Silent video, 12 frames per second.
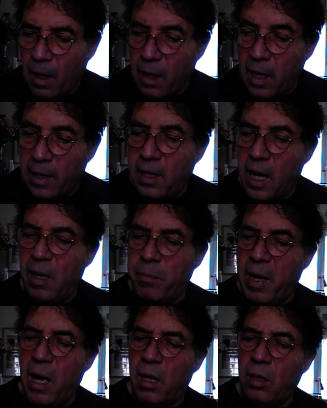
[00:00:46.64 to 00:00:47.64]
Laquelle
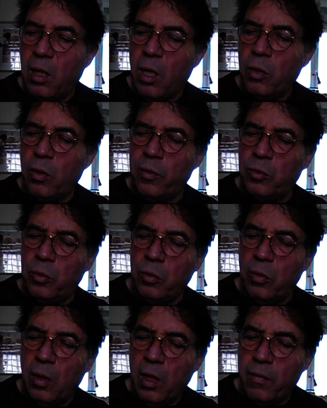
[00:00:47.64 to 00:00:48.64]
parle Que
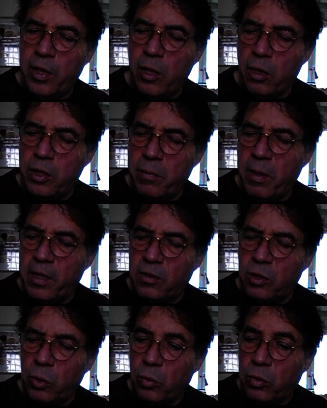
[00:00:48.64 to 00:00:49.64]
veux-tu Flébert Jebet
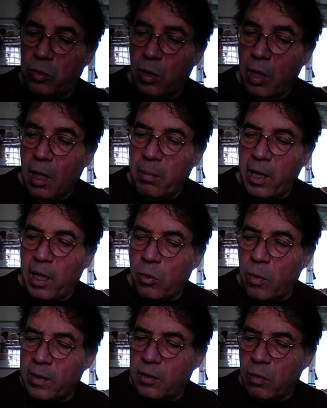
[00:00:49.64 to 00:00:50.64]
saute par la
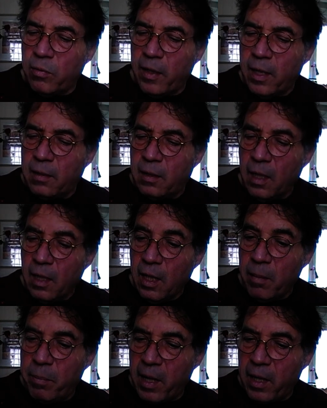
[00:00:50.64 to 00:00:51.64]
croisée ouverte
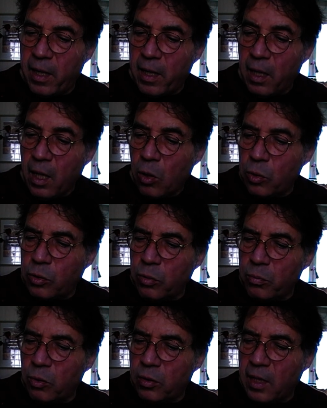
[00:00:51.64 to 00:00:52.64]
et paraît,
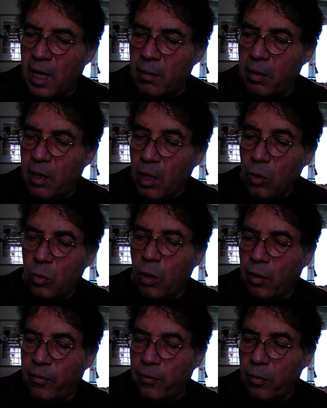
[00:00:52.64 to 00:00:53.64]
costume de diable,
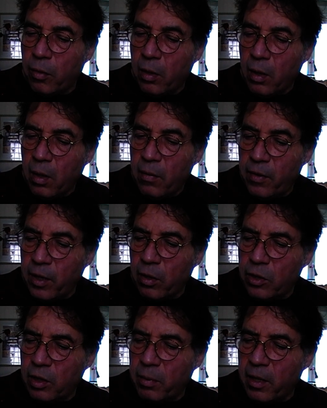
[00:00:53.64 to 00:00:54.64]
couleur feu
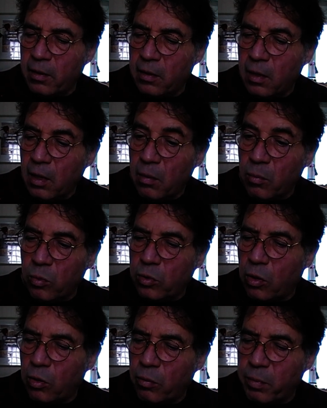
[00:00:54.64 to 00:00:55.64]
Gibbet
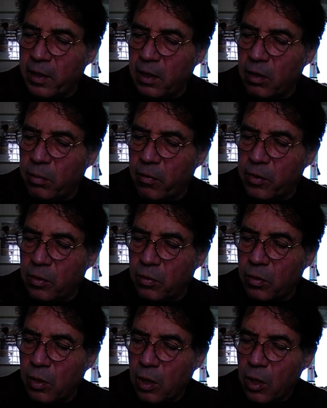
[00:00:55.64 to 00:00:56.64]
montrant le panier de provisions.
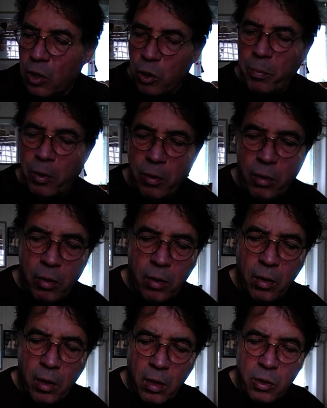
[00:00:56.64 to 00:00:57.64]
Je peux,
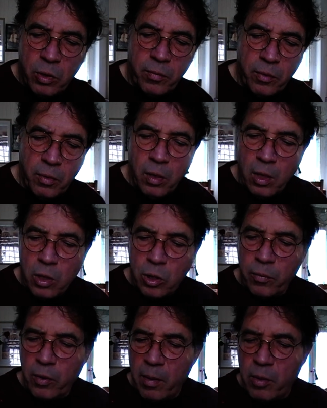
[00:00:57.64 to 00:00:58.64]
je veux, je
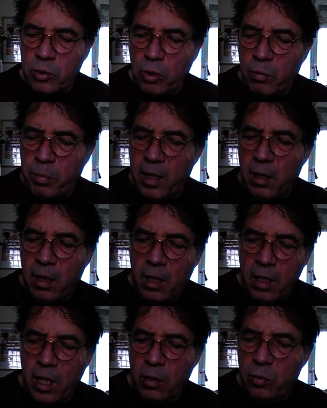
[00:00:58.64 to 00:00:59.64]
veux un morceau de pain
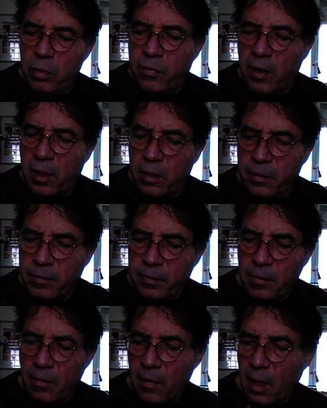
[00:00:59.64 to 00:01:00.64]
et un coup de vin.
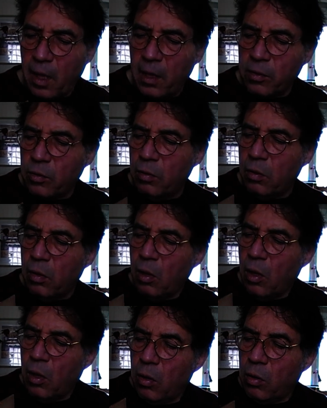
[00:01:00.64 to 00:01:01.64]
Alasco,
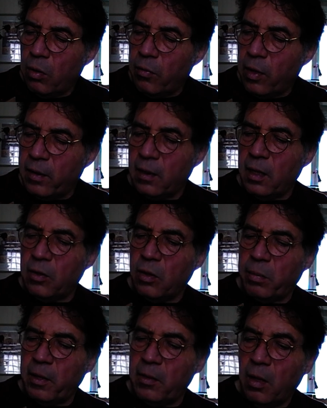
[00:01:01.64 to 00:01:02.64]
relevant la tête avec
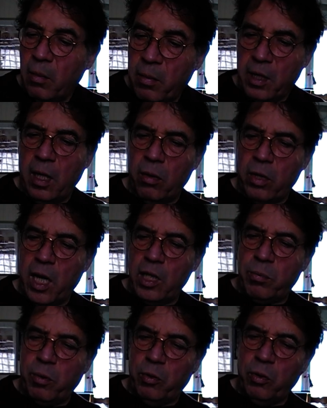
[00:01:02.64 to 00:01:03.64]
surprise. Quel
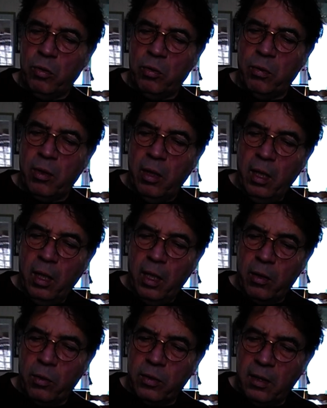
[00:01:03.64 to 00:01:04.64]
langage pour une ombre Il
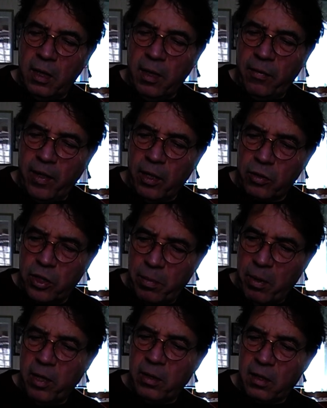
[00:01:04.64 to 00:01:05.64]
considère
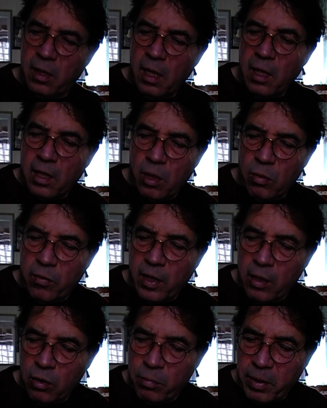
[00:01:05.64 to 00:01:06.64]
Gibbet qui a
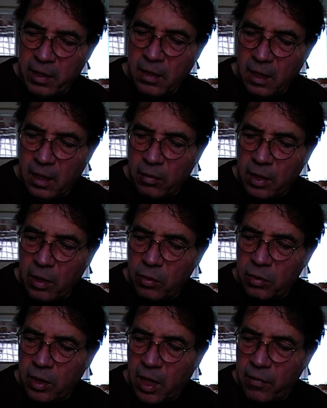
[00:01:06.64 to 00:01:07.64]
ouvert le panier et en a
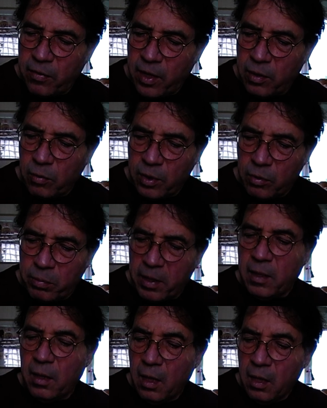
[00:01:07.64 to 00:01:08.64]
retiré un flacon et du
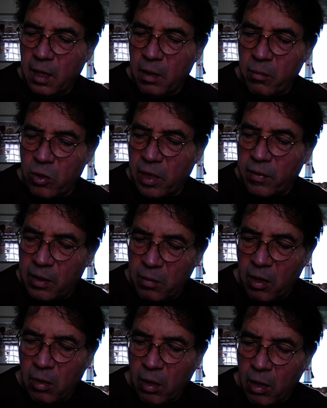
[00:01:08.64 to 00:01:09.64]
pain, qu'il mange
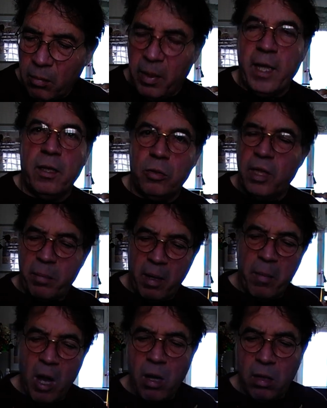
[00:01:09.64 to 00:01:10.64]
avidement. Mais tu n'es pas
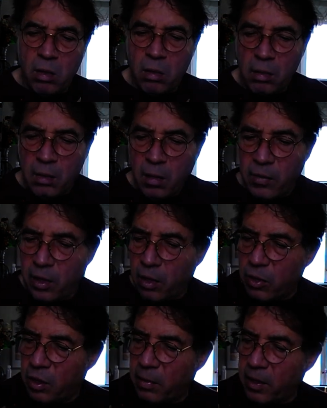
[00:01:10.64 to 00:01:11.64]
mort
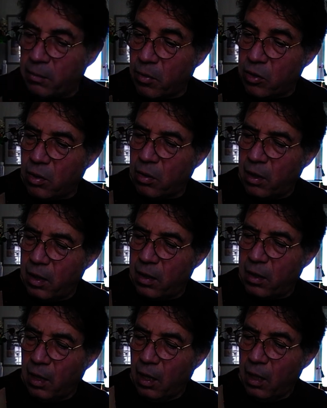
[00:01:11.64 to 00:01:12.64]
Gibbet mangeant.
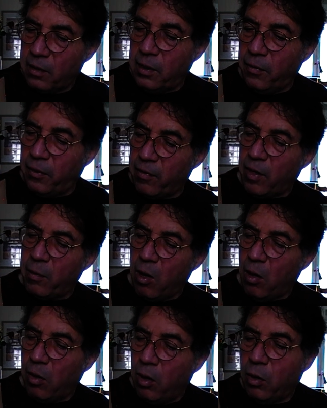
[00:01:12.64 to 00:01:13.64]
S'il fait
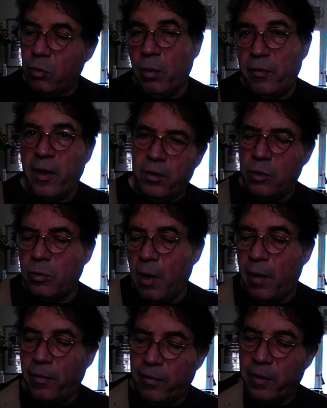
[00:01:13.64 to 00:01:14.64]
vraiment de faim et de
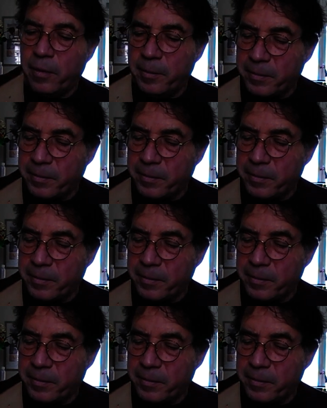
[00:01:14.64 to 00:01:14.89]
soif.